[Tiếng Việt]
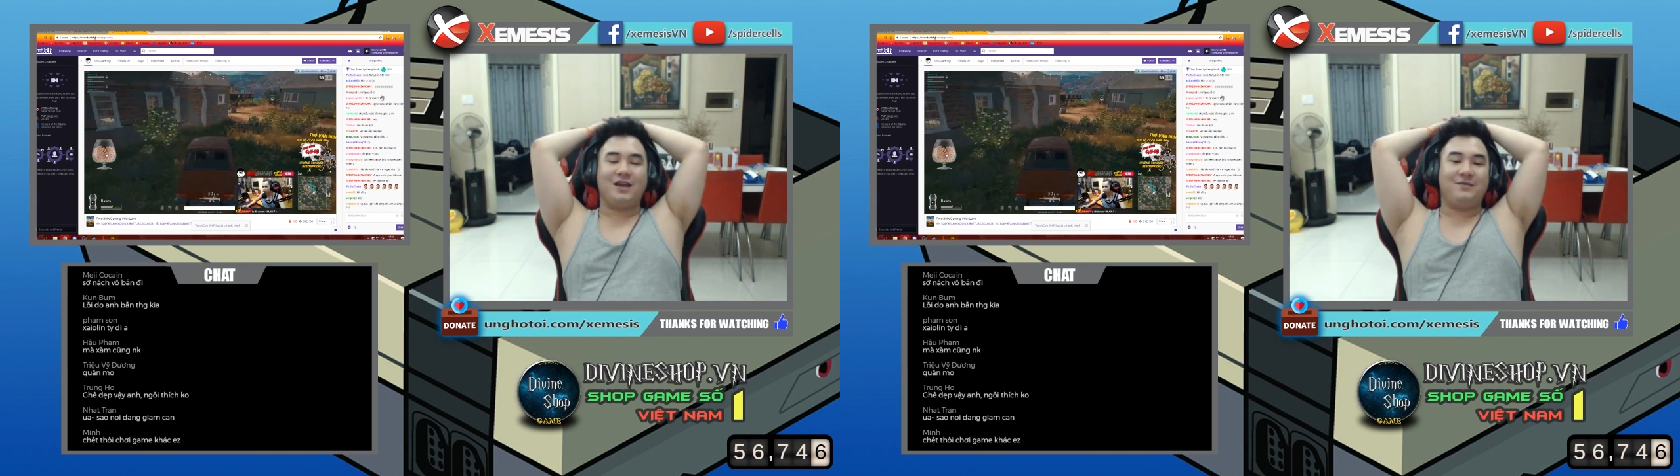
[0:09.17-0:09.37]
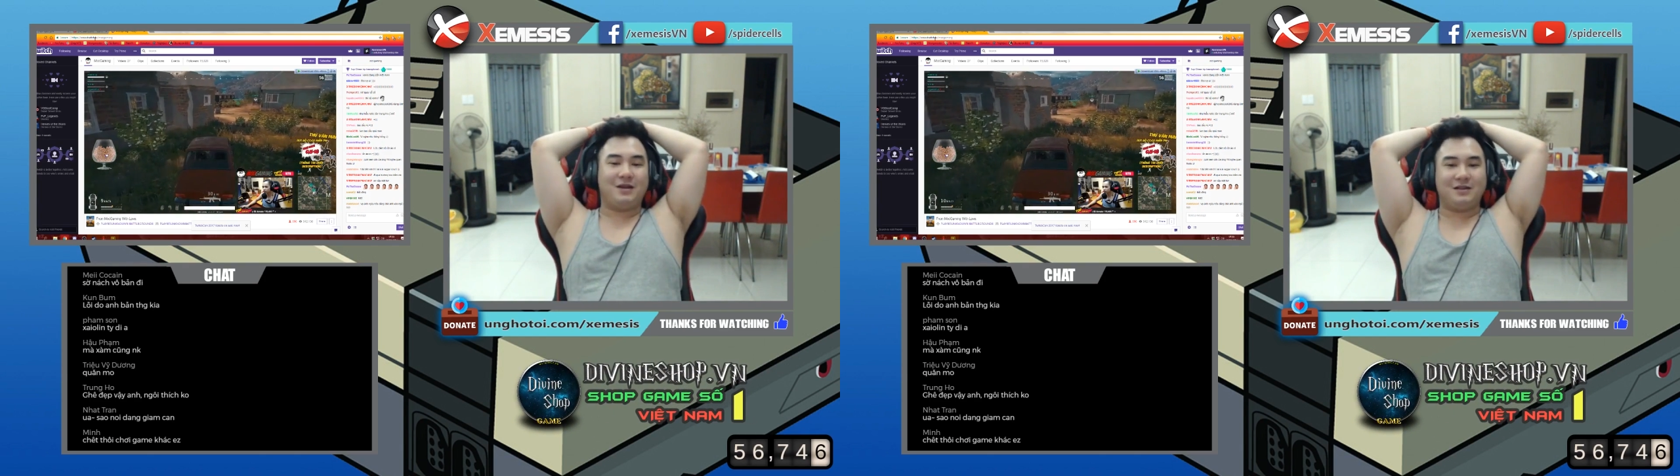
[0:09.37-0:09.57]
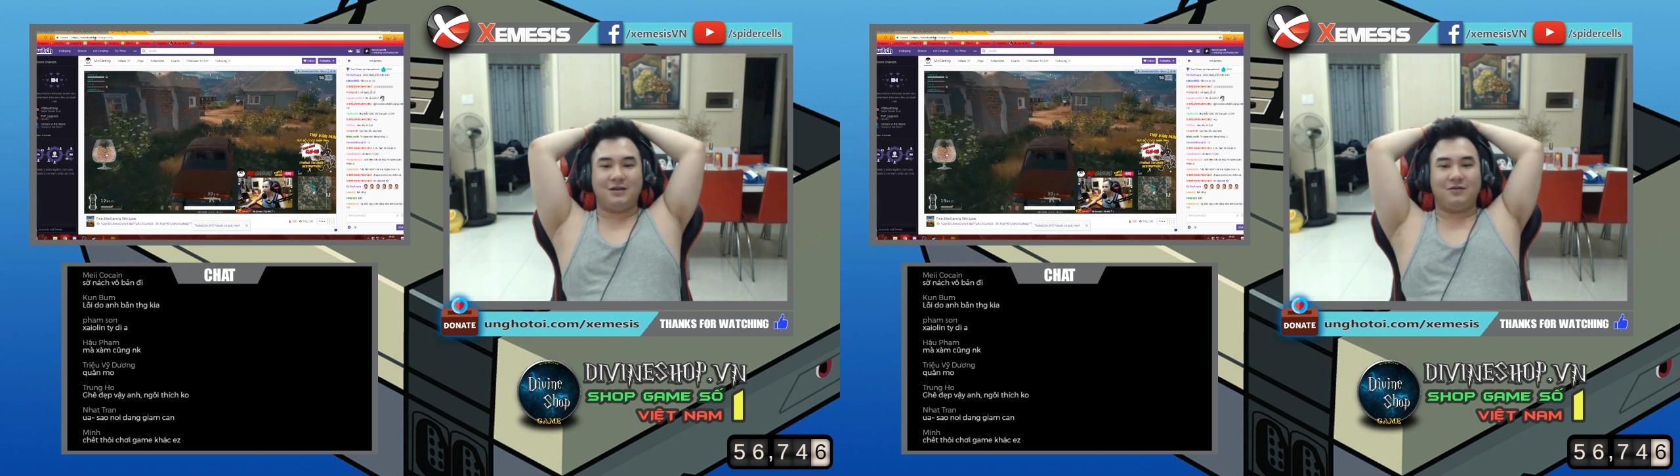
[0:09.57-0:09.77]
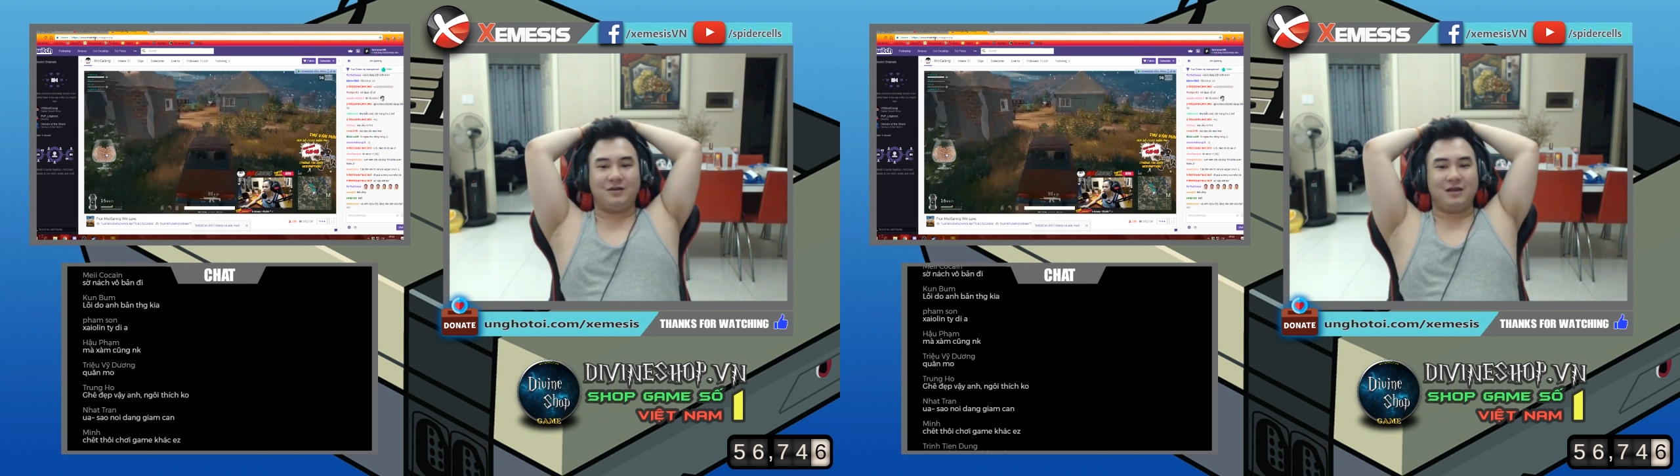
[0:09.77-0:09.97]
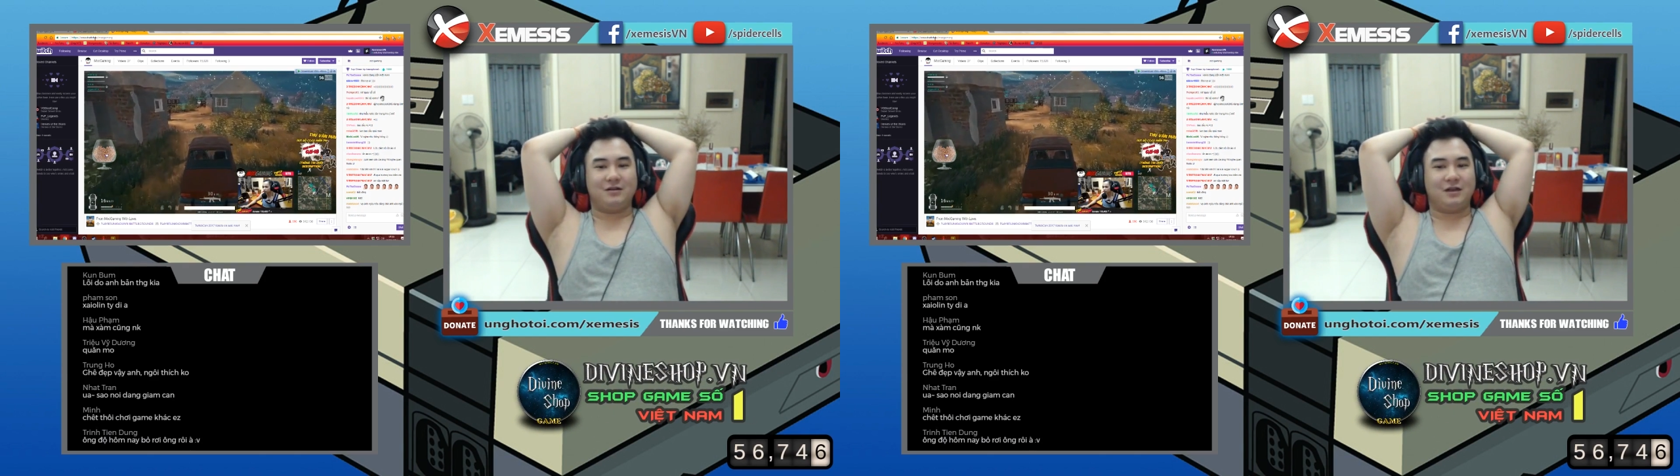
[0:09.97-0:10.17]
bản này rất là ok,
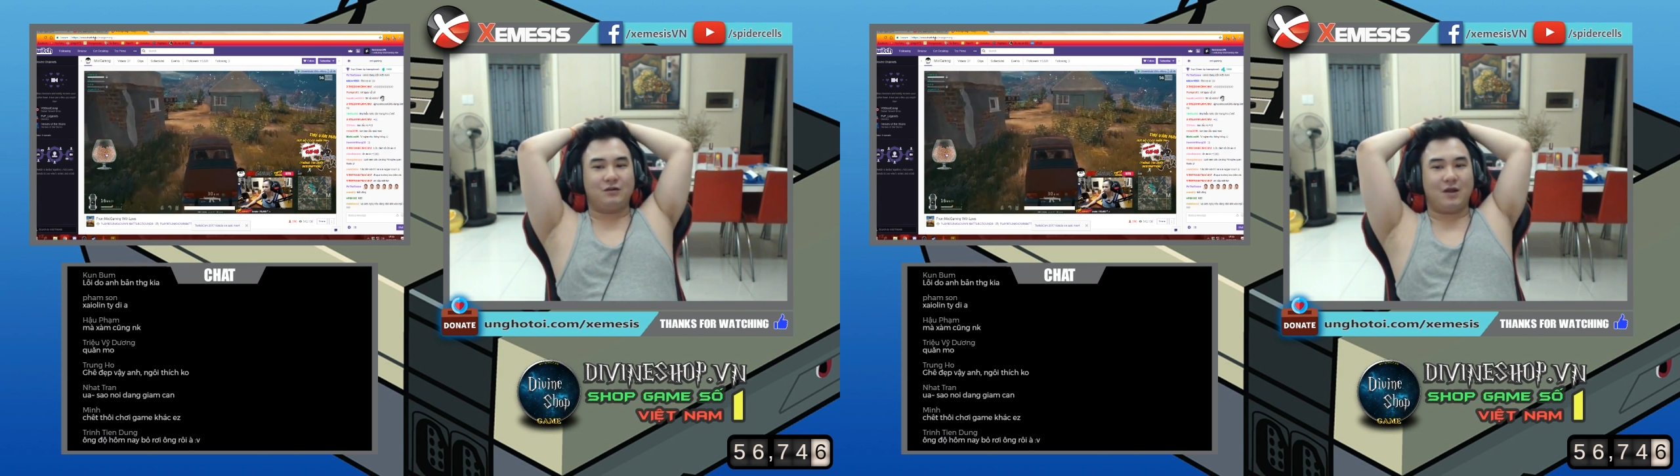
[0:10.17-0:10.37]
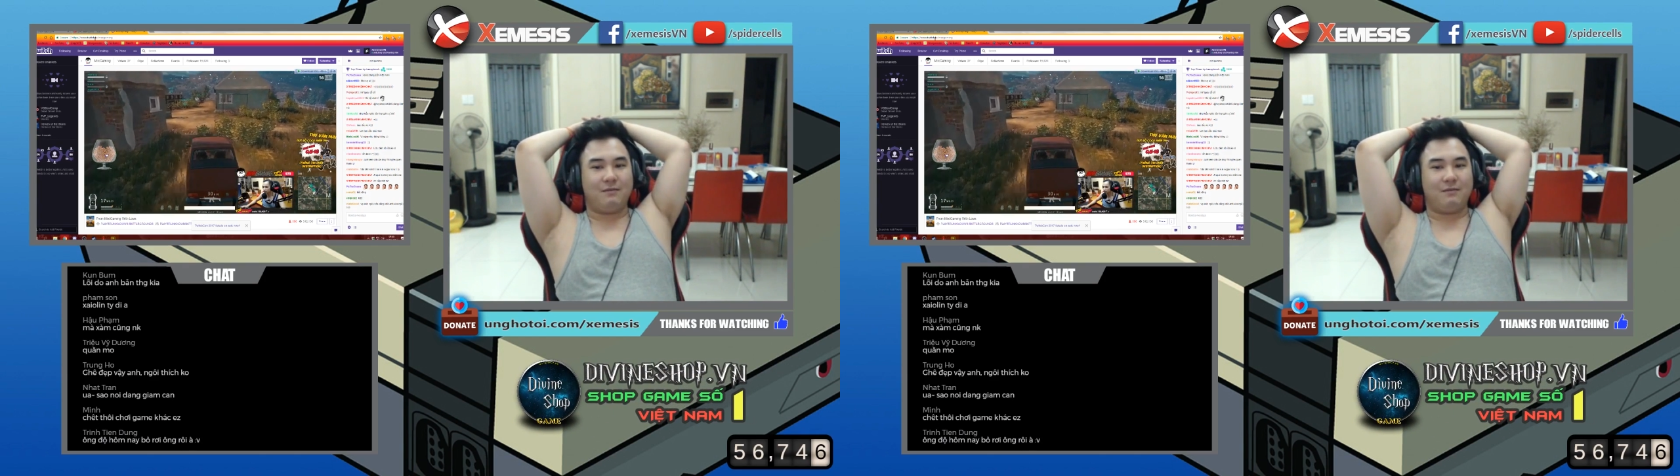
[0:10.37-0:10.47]
nó rất là thoải